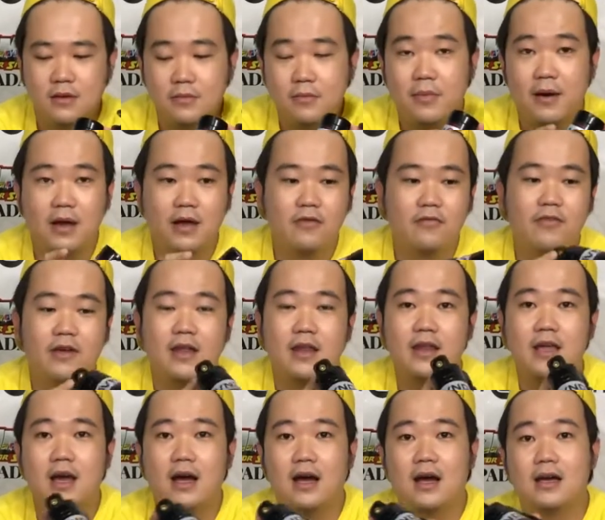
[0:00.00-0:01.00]
pakai
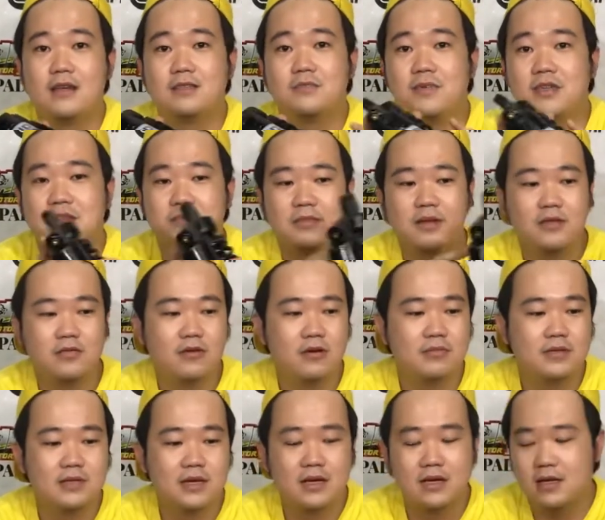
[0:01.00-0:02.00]
Fendi AK99 juga
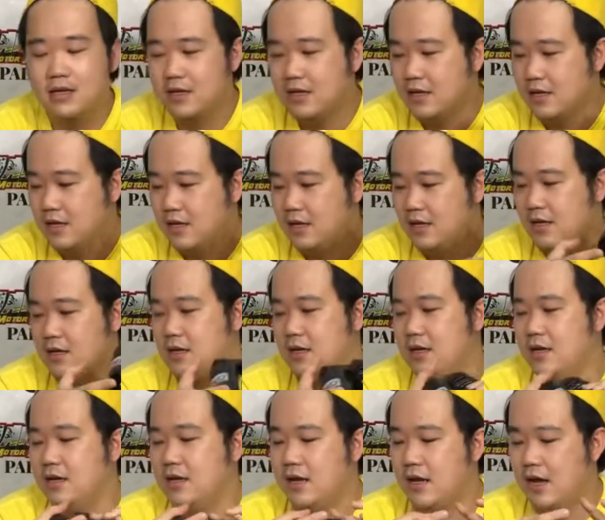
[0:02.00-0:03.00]
bisa
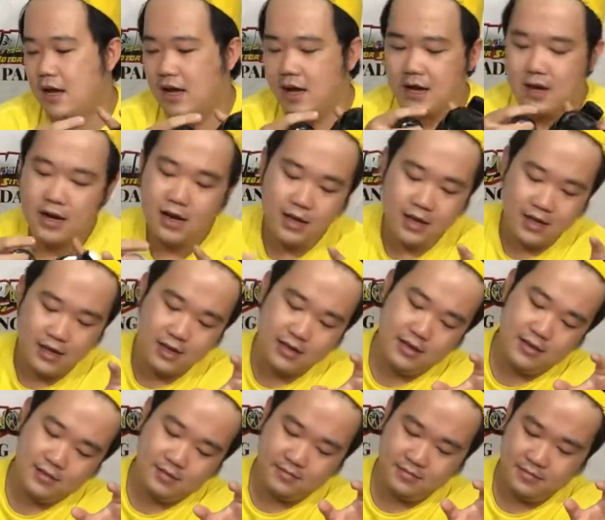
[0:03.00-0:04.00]
nah
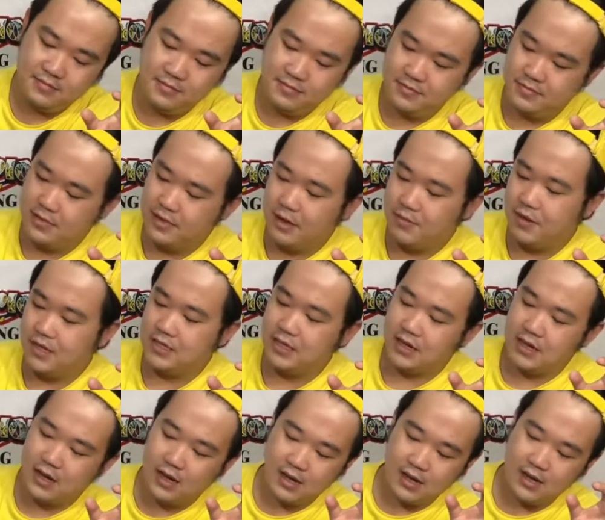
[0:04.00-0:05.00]
harganya kita bahas
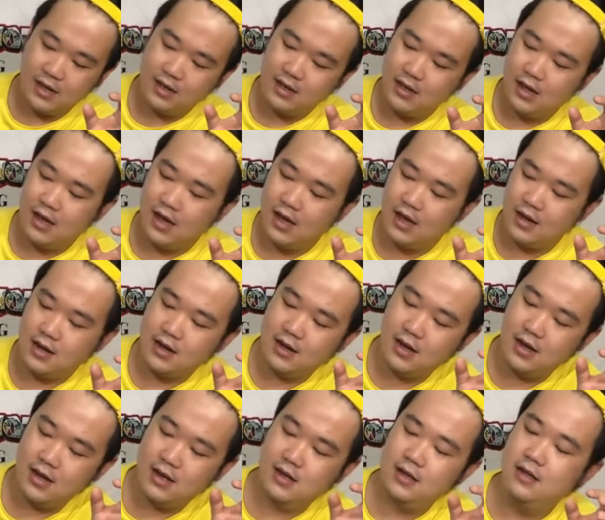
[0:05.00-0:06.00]
harga ya
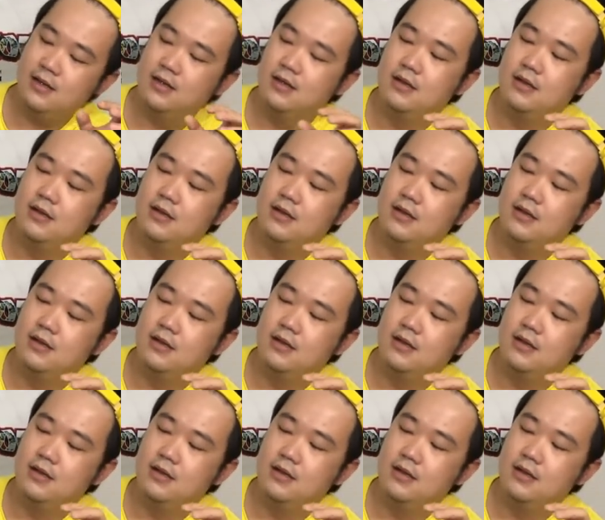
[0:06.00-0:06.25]
harga